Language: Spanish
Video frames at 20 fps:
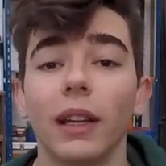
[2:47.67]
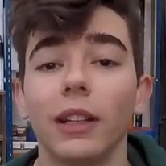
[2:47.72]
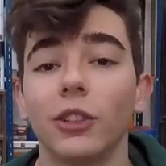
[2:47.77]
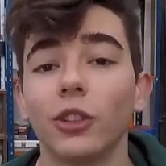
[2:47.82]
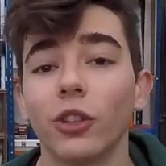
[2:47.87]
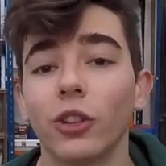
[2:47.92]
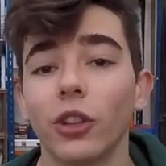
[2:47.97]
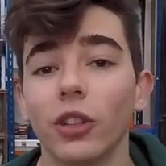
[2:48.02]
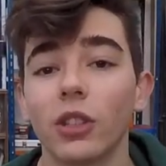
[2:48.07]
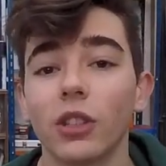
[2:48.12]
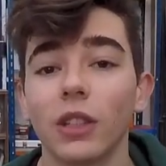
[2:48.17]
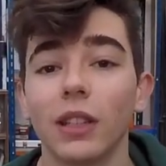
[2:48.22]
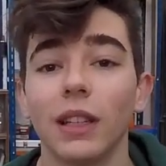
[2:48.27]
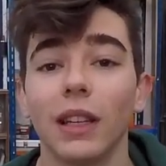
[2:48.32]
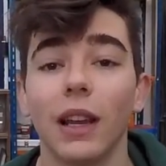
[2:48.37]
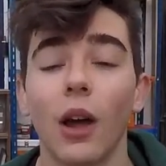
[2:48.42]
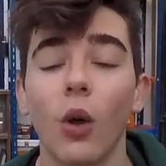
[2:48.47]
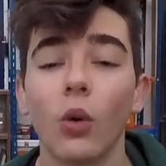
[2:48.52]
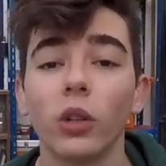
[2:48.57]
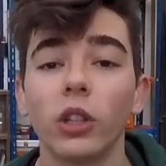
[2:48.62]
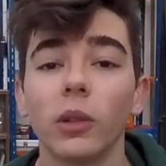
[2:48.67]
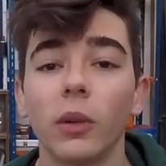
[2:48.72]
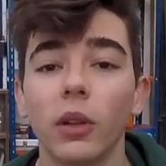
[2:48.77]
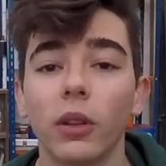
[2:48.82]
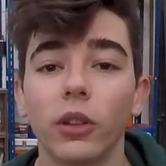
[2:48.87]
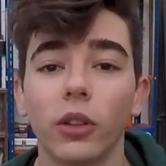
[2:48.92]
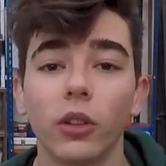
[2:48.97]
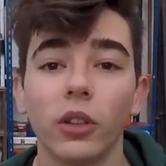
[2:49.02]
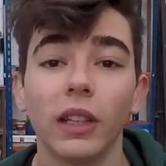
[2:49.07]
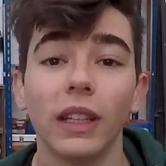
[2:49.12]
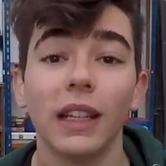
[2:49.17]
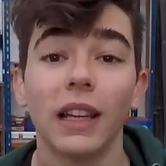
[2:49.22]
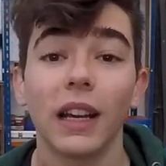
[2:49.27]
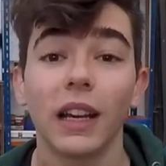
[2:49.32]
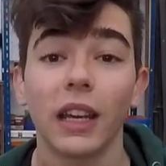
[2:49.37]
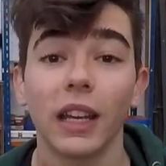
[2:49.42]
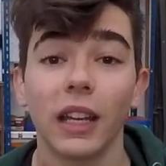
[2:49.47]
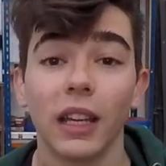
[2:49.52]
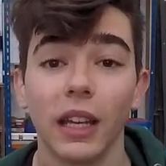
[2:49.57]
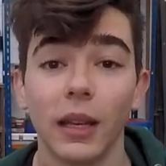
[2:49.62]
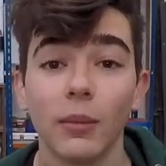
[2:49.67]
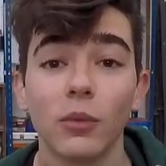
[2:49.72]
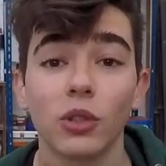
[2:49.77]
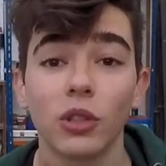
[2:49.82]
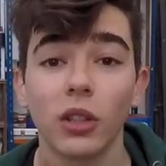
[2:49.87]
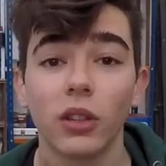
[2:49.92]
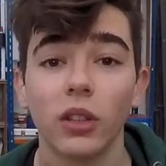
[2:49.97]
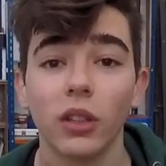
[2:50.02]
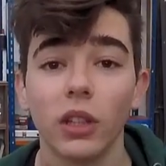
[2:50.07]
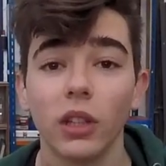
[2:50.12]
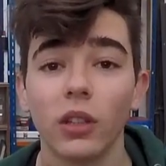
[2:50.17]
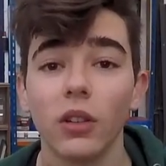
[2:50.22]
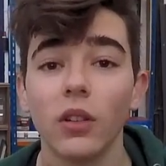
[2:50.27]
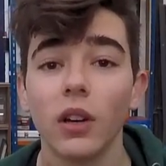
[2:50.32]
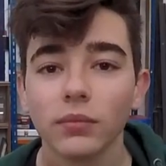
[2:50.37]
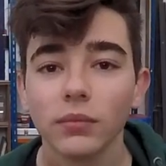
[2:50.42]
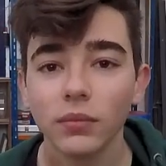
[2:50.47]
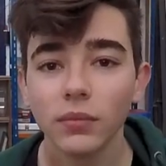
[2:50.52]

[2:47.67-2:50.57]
Entonces, la última opción y la que hemos decidido